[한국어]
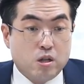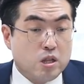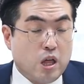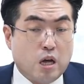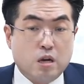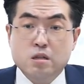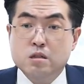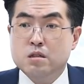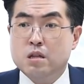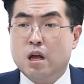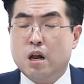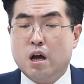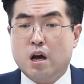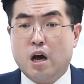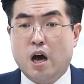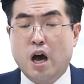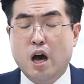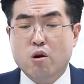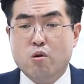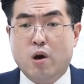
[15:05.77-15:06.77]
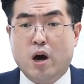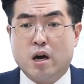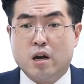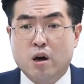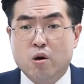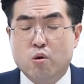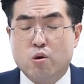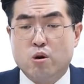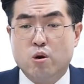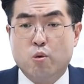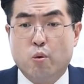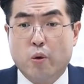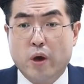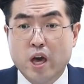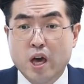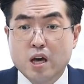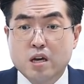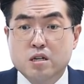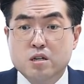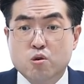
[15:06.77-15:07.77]
다른 나라가 하고 안 하고를
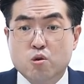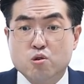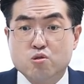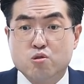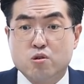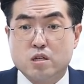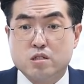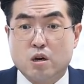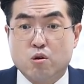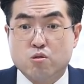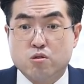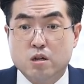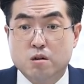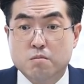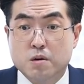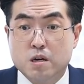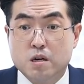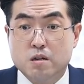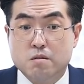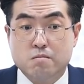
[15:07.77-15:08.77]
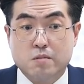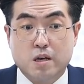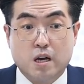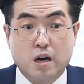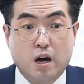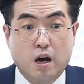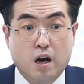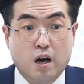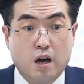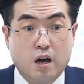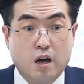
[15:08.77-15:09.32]
왜 그 교수가 자꾸 들먹거립니까?